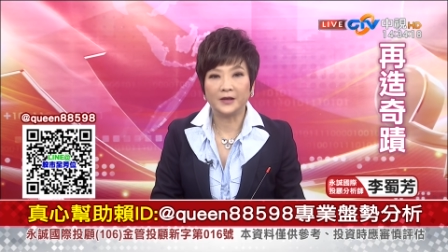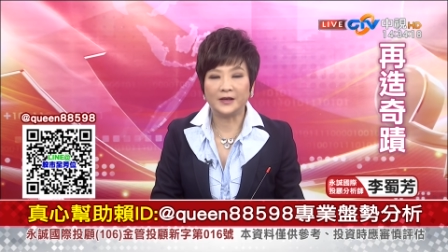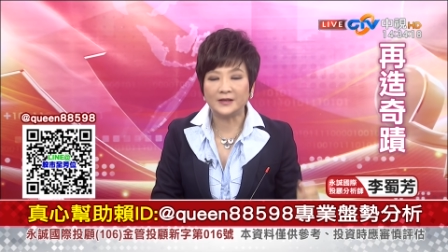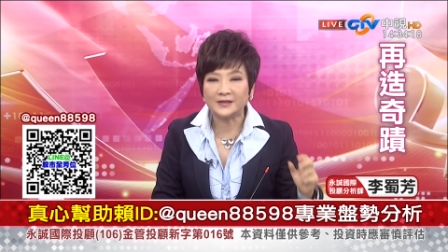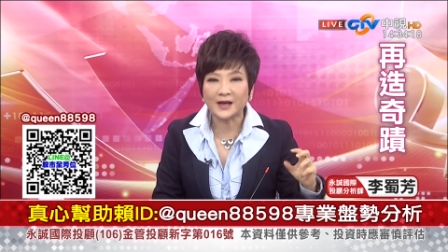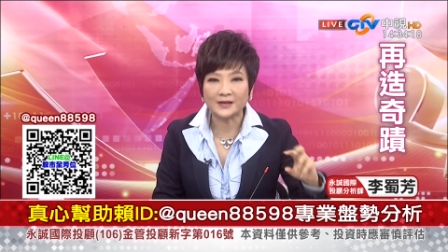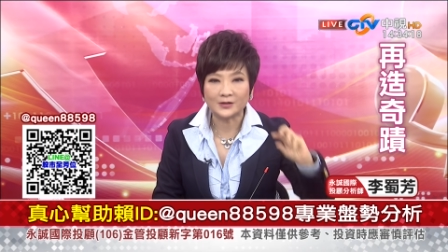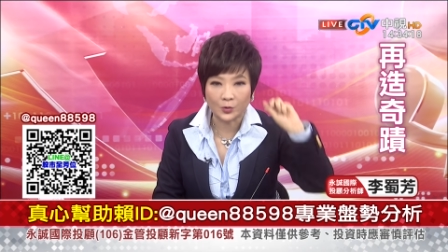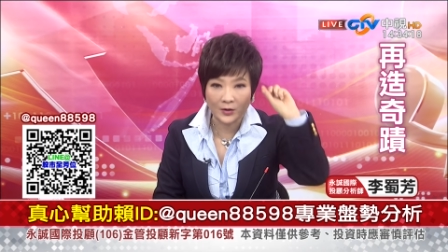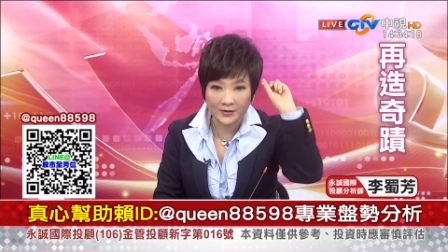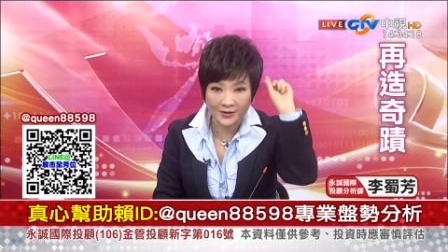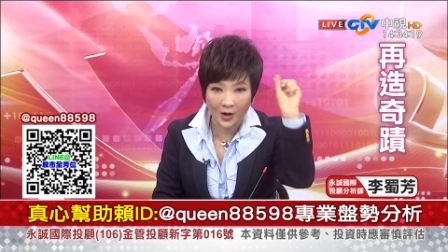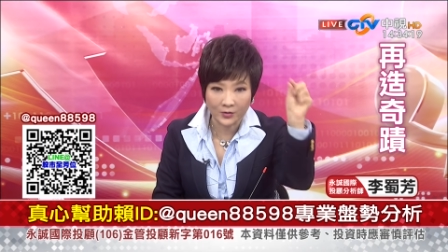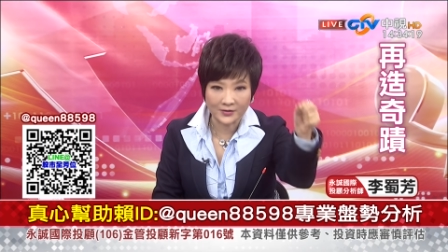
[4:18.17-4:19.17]
一向只
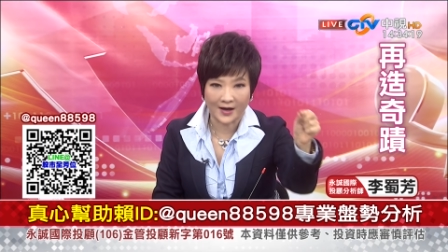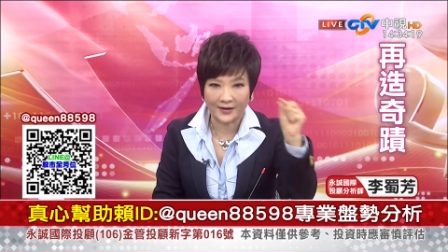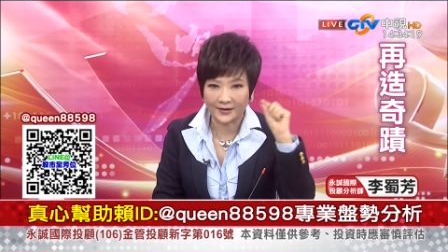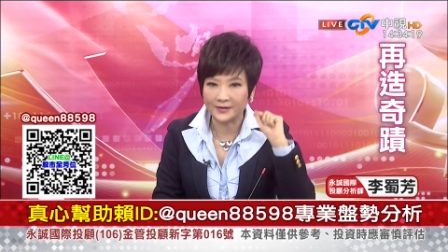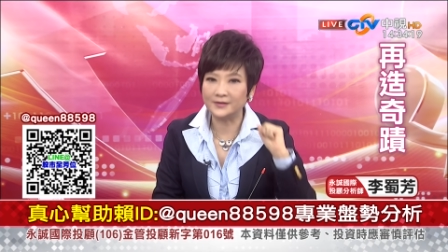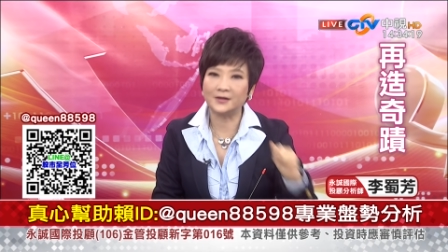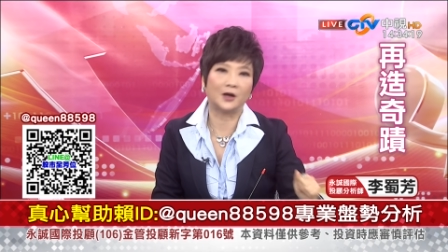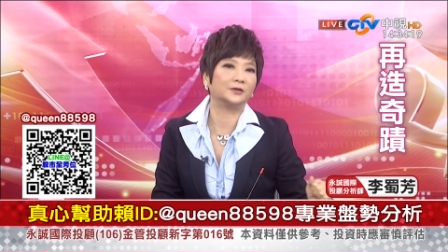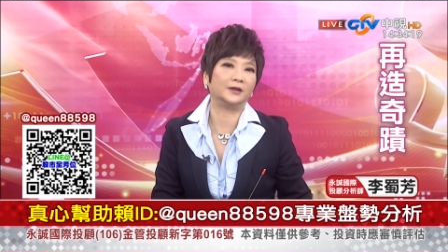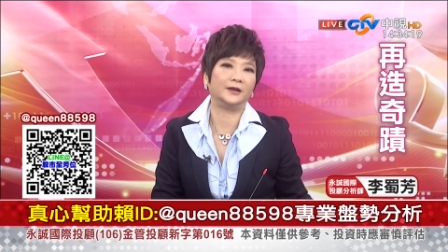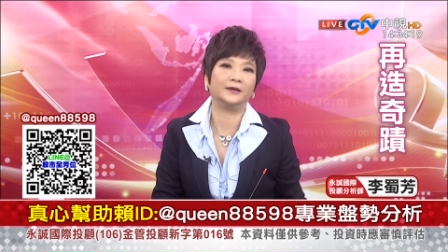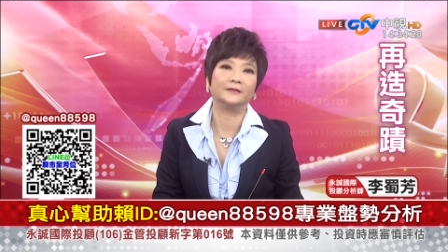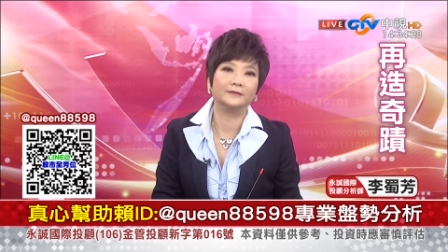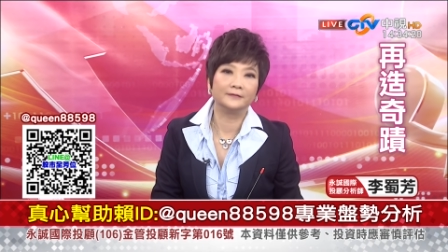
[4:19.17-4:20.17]
会超涨跟超
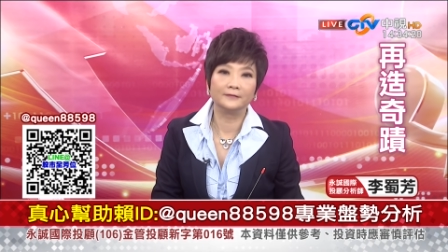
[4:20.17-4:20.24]
跌。